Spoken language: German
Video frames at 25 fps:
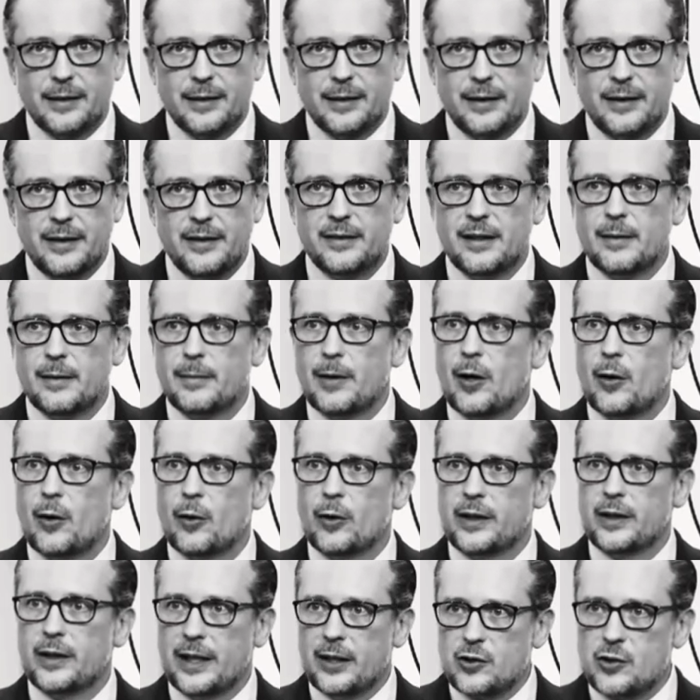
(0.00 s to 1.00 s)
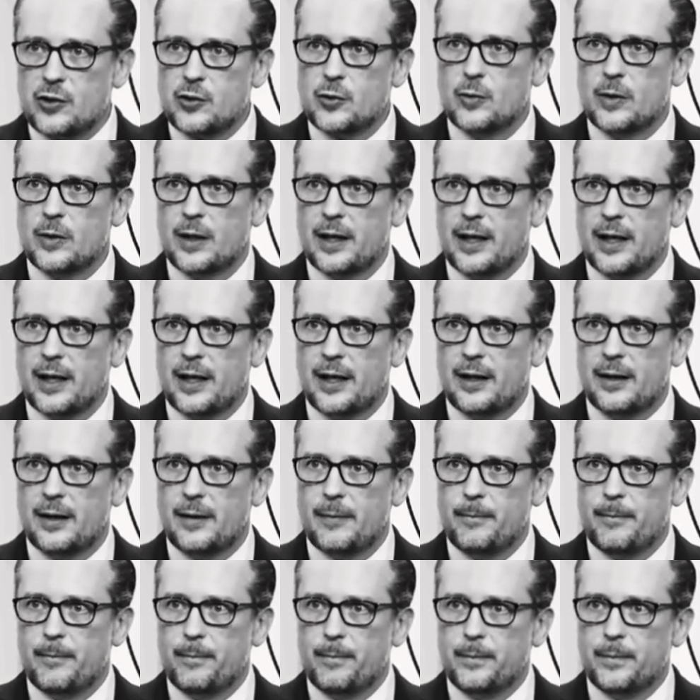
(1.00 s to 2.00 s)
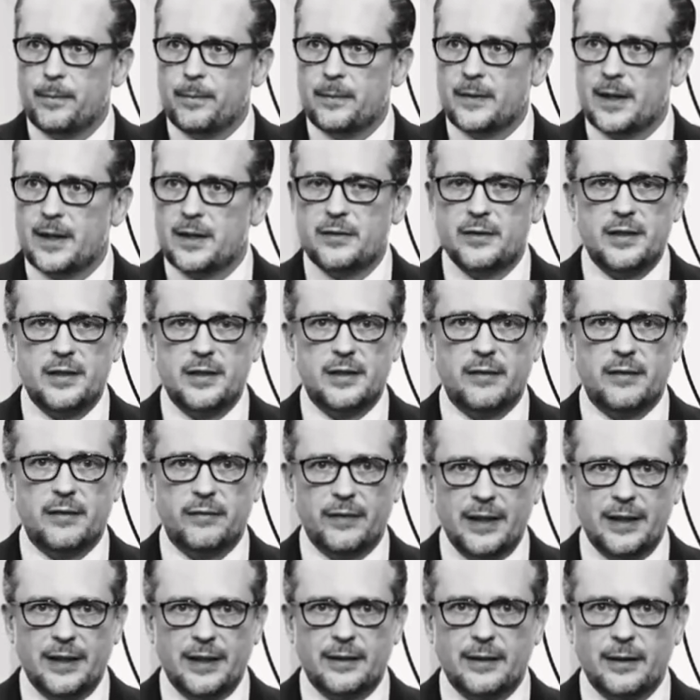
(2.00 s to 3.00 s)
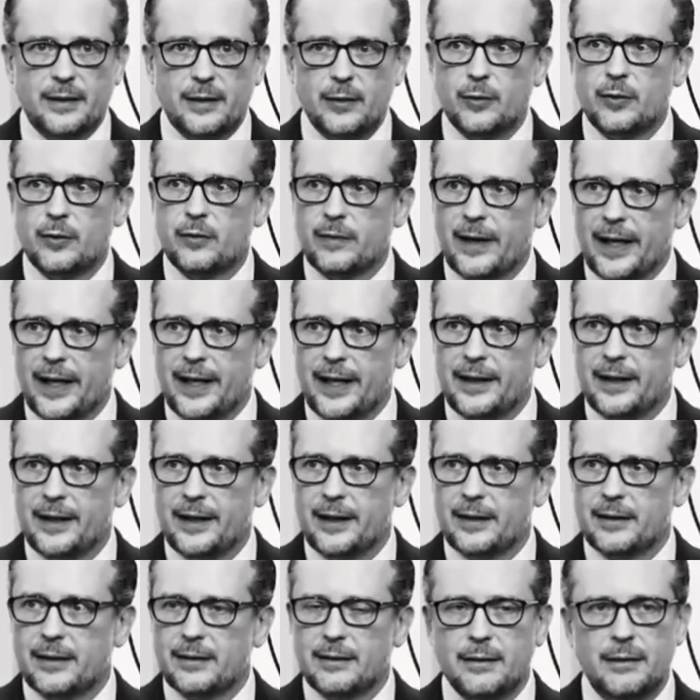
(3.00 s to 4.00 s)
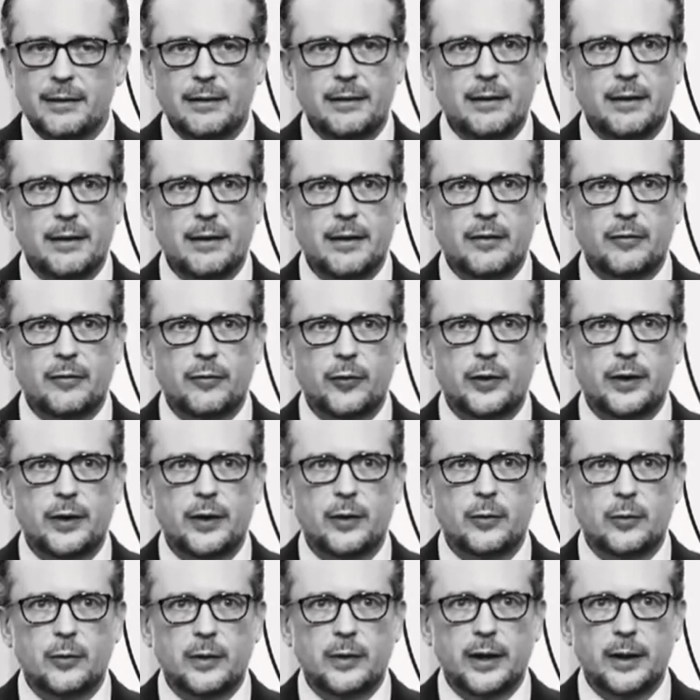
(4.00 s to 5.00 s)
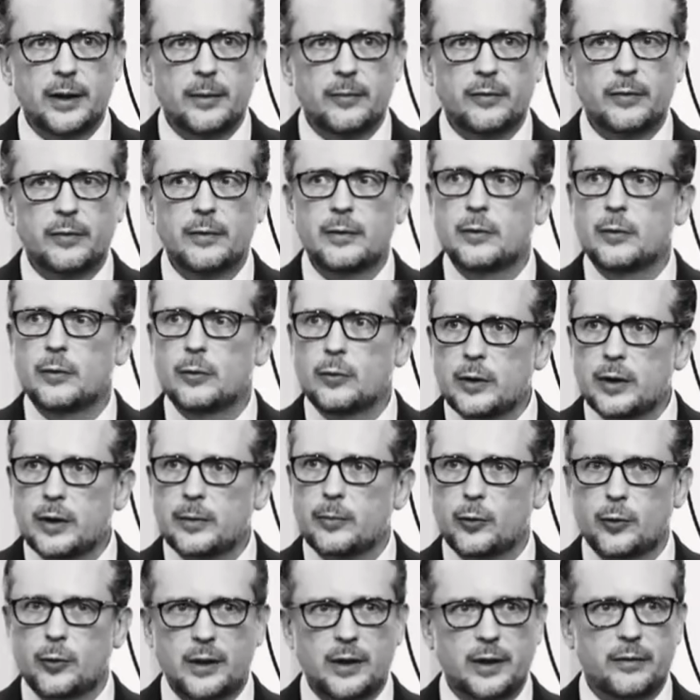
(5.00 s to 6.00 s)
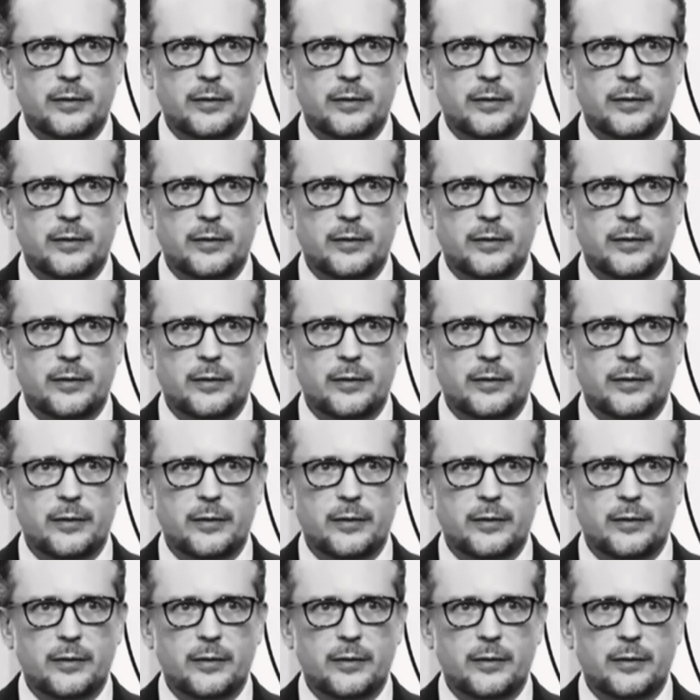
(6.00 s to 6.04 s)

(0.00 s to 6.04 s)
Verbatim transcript: ist aber auch jetzt schon klar, dass dieser Winter und Weihnachten für die Ungeimpften ungemütlich